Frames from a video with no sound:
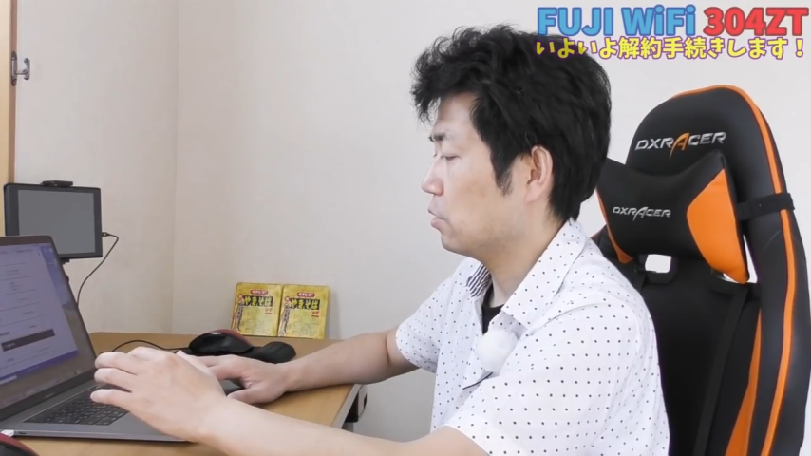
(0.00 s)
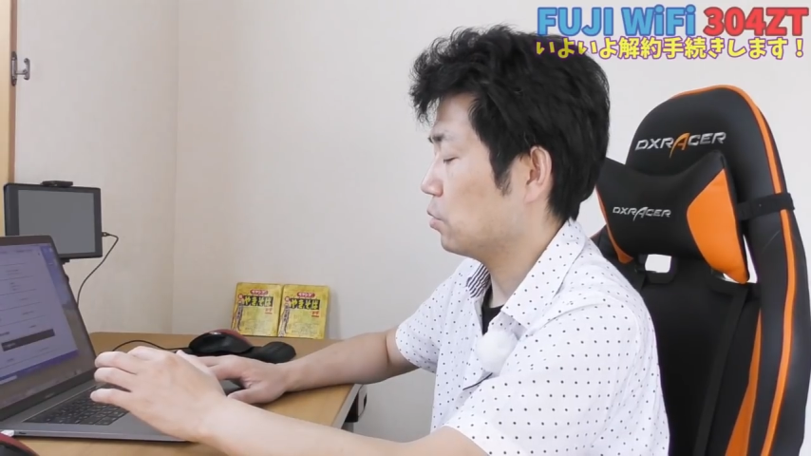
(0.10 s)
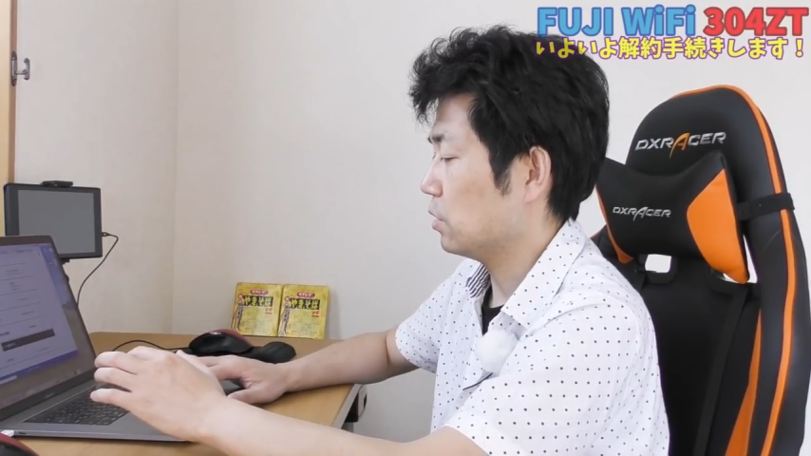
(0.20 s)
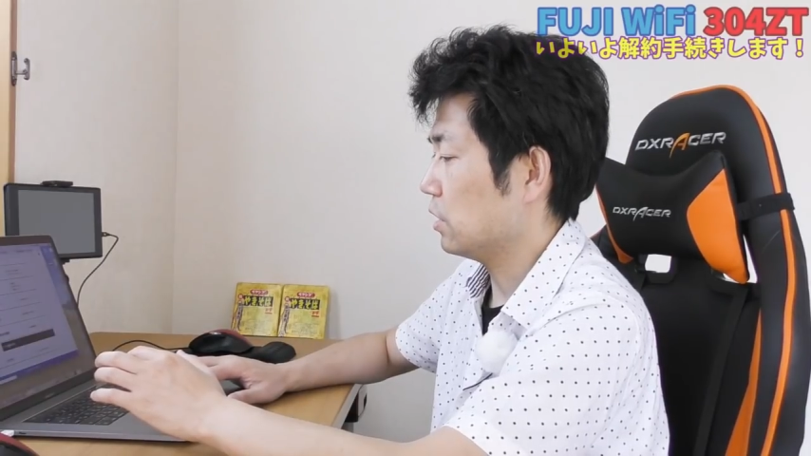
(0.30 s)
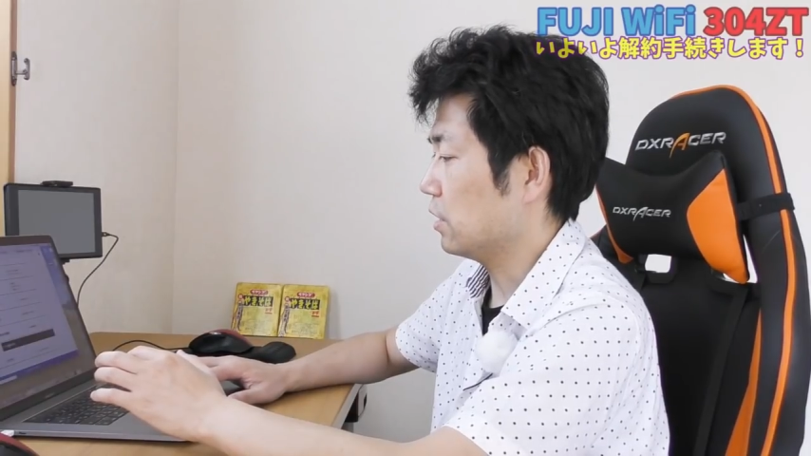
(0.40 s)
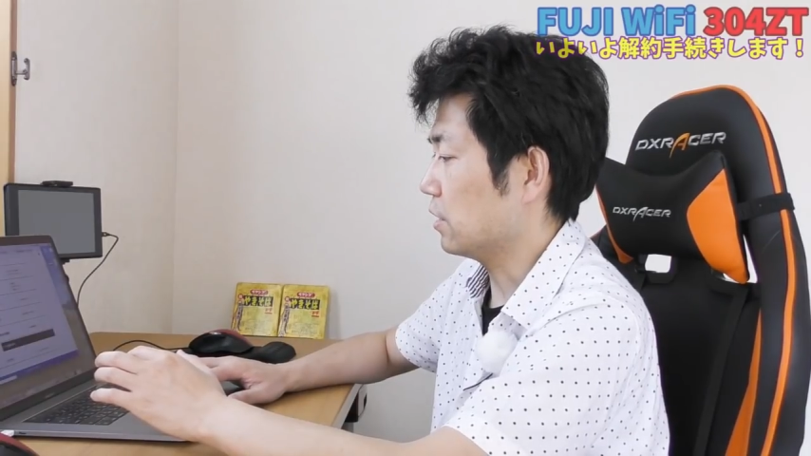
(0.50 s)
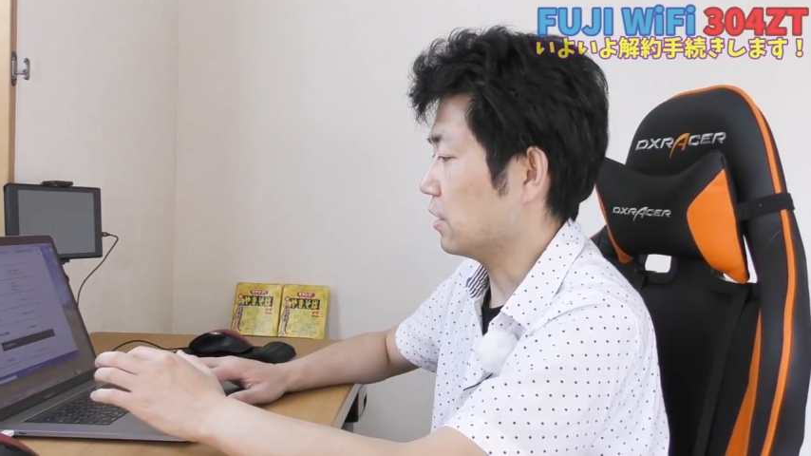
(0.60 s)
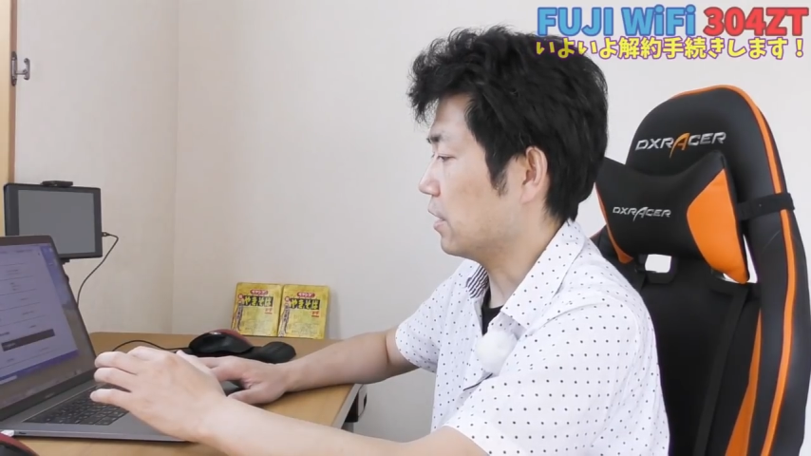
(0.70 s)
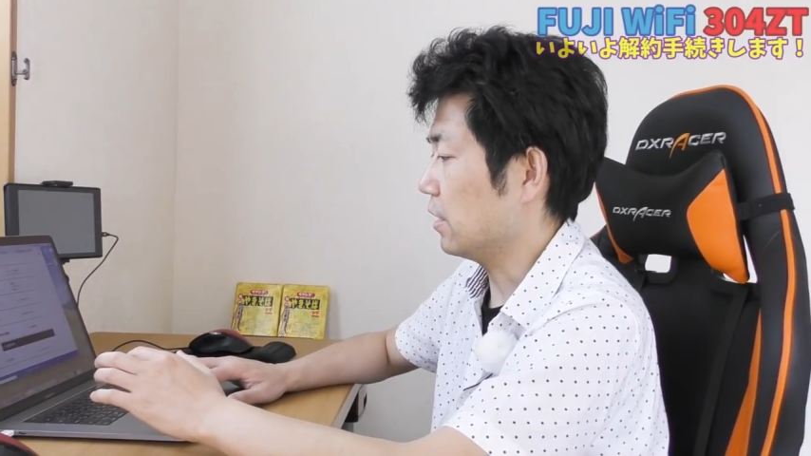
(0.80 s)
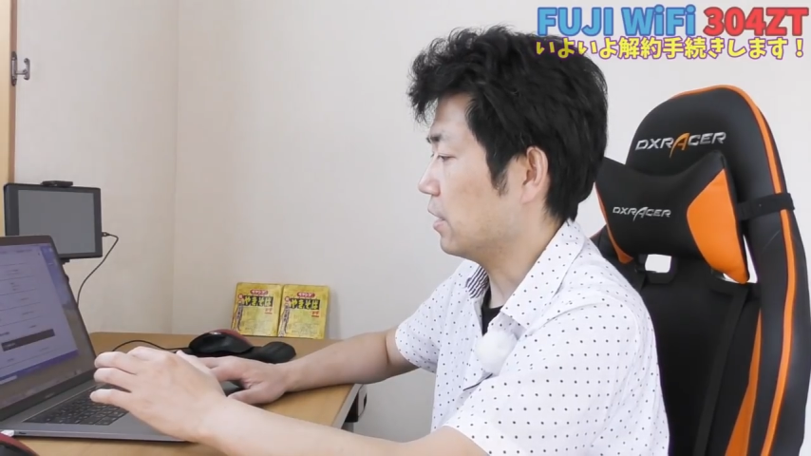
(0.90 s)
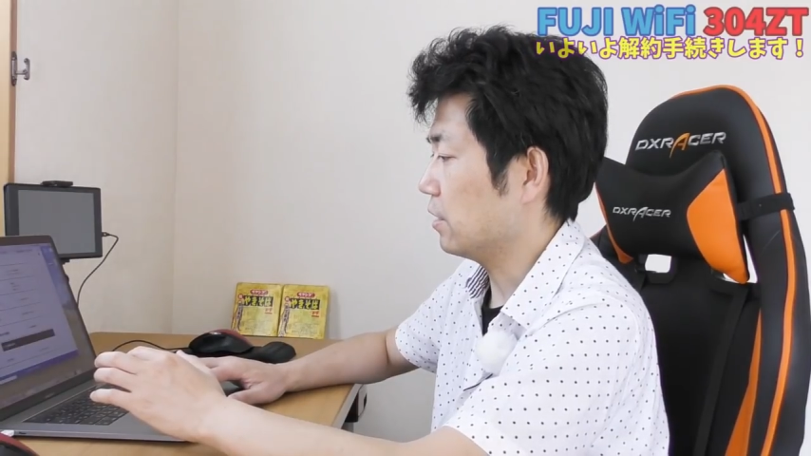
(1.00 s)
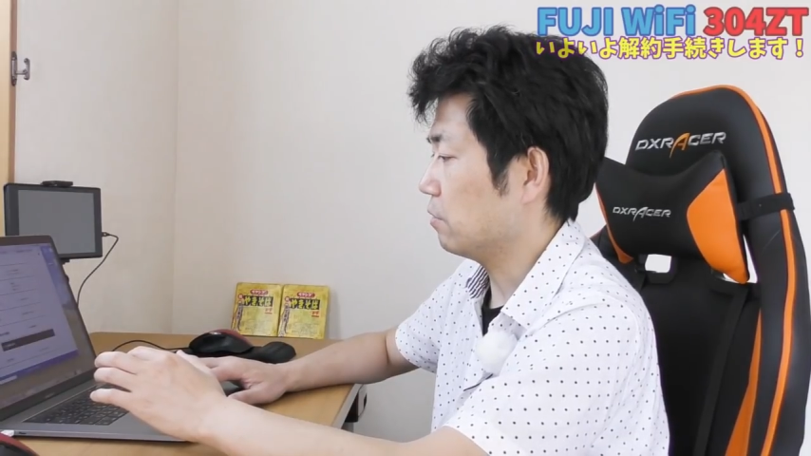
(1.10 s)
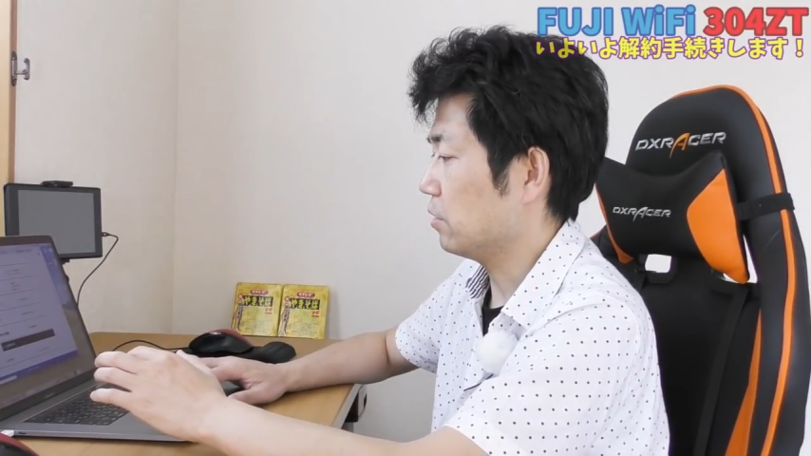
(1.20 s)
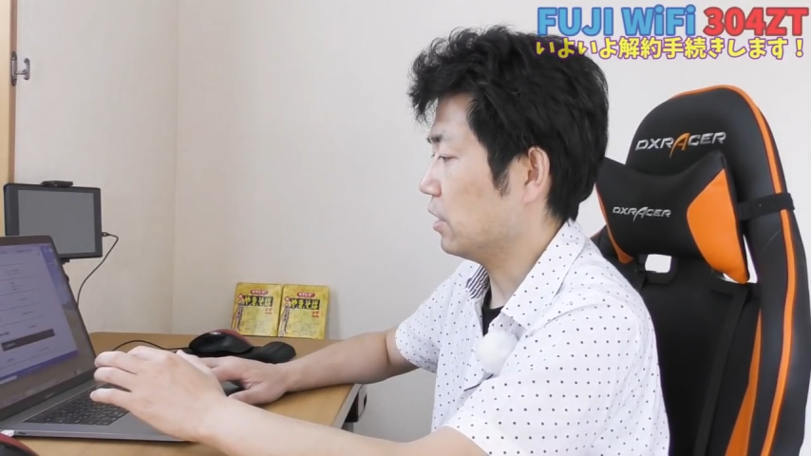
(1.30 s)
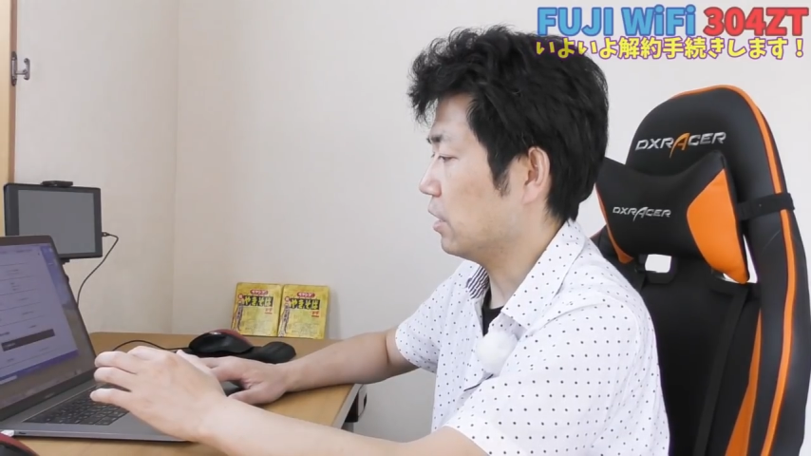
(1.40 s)
その下にですね、
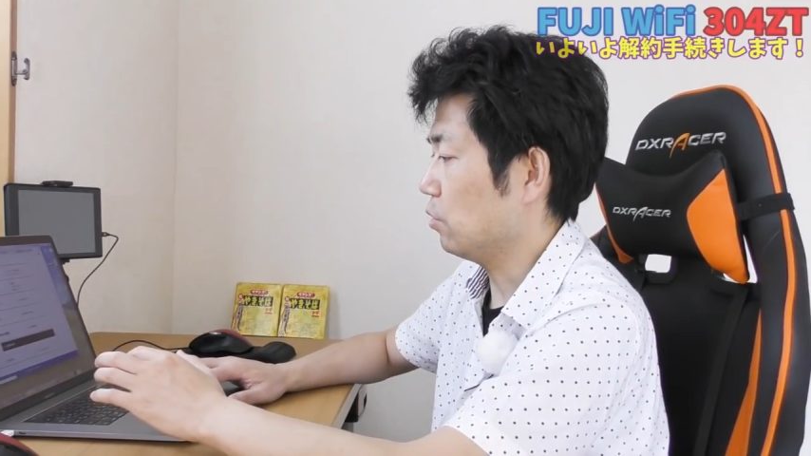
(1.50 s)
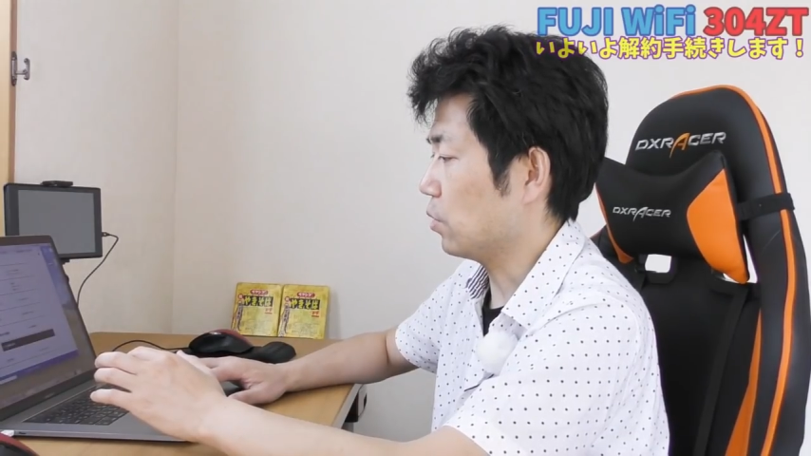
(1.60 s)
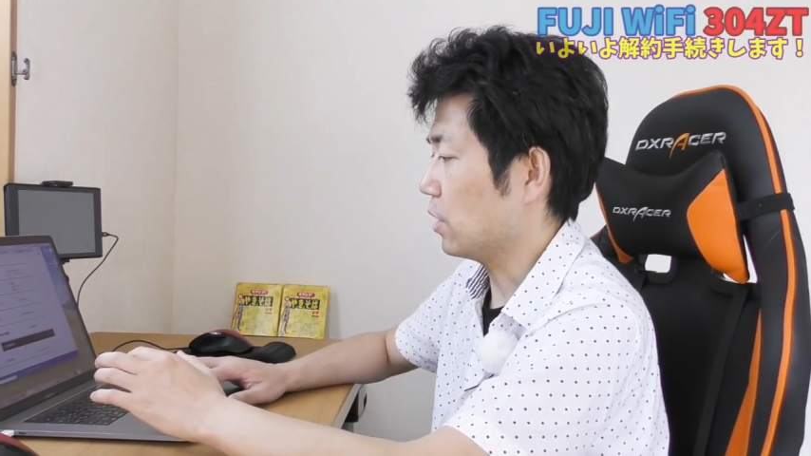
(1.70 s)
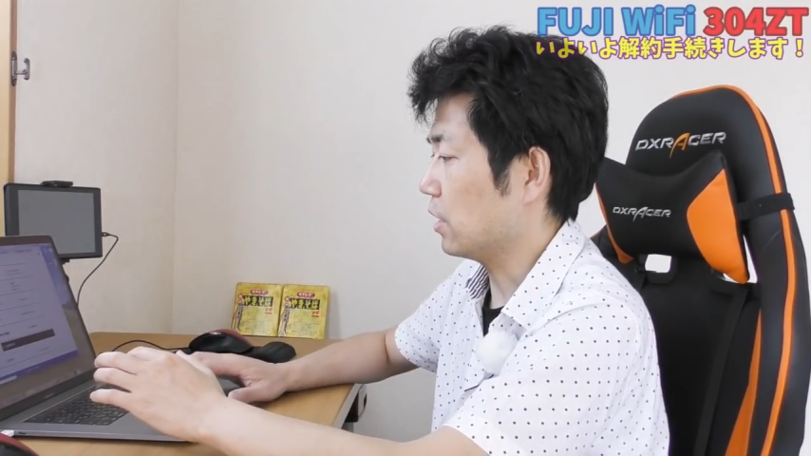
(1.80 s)
レンタル機器の